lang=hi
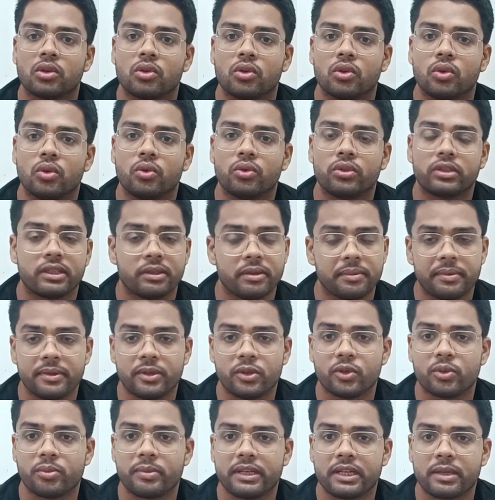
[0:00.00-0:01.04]
तो उसकी
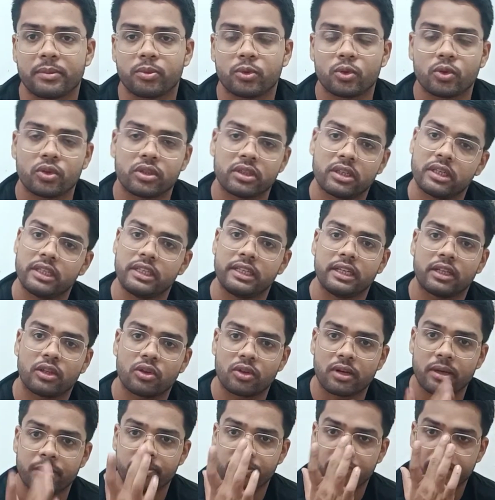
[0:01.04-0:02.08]
वीडियो मैंने अपलोड कर दी
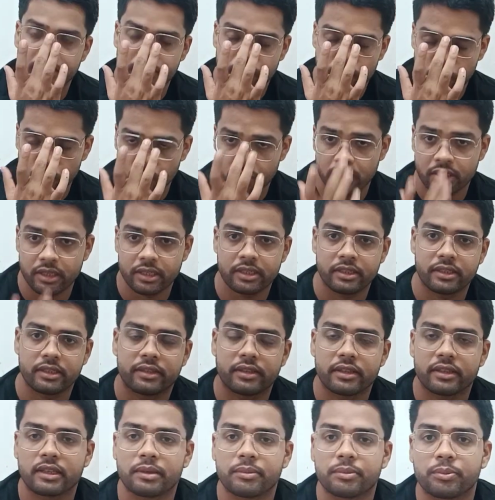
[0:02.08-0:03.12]
तो आप फेस टू का
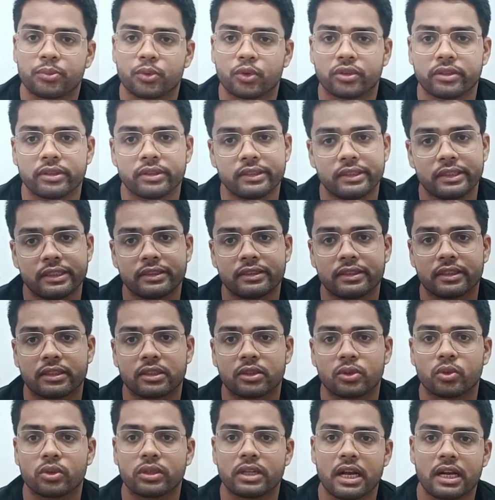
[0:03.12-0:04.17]
रजिस्ट्रेशन का प्रोसेस देख
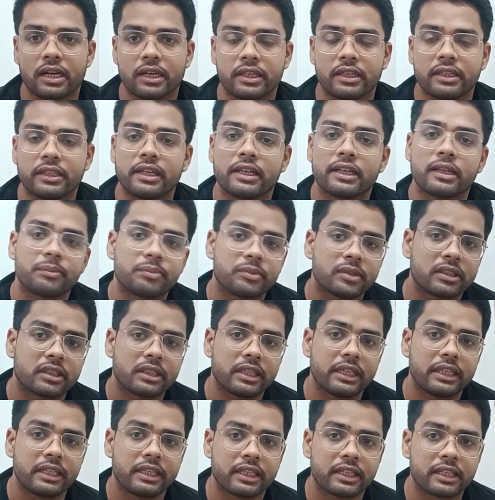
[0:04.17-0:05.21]
सकते हो क्या करना है कब तक
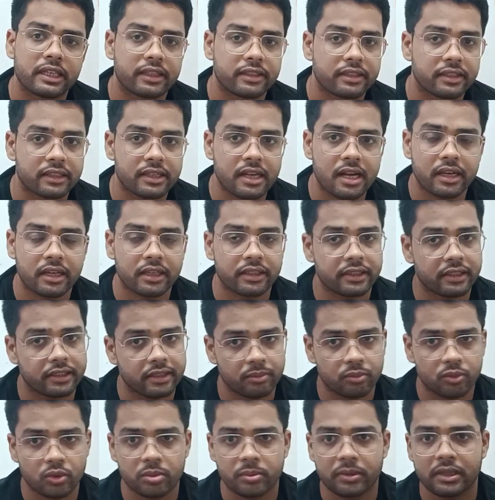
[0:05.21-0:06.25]
डेट है कैसे क्या करना
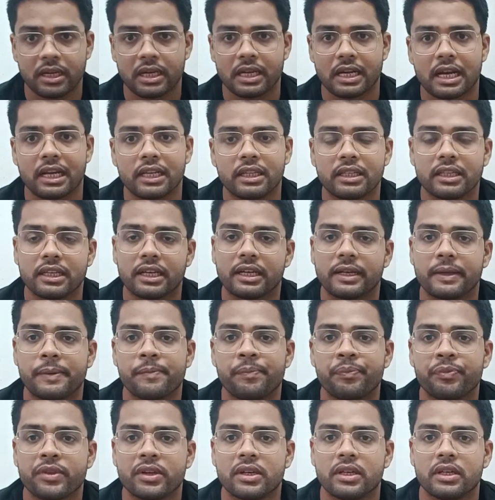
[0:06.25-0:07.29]
है सब कुछ मैंने डाल दिया
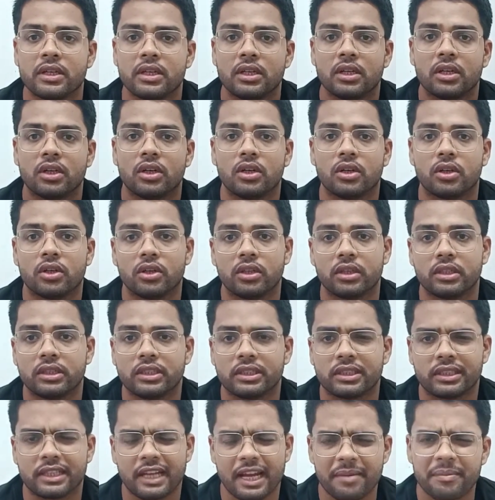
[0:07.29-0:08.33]
है
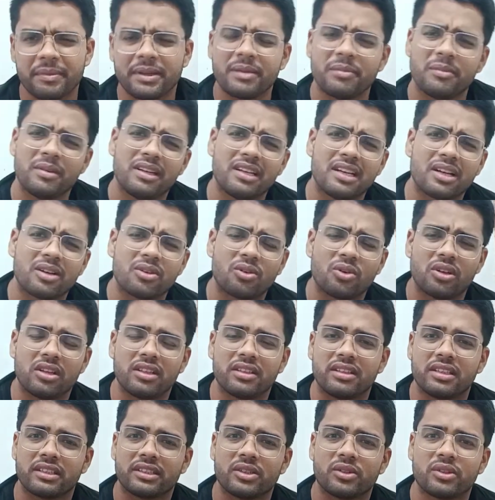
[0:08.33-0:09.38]
और टाइम नहीं मिल रहा है
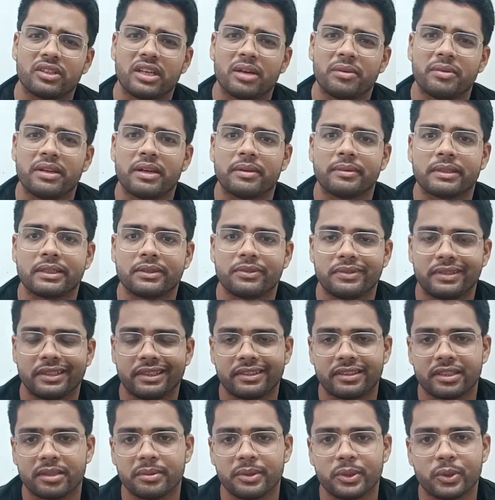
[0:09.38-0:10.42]
कॉलेज से क्योंकि अभी हमारी
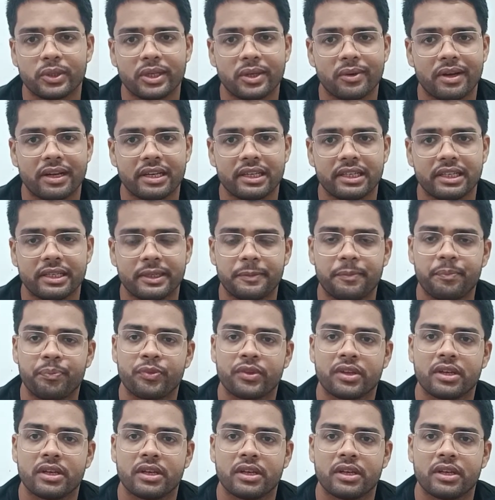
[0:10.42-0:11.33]
फ्रेशर भी होने वाली है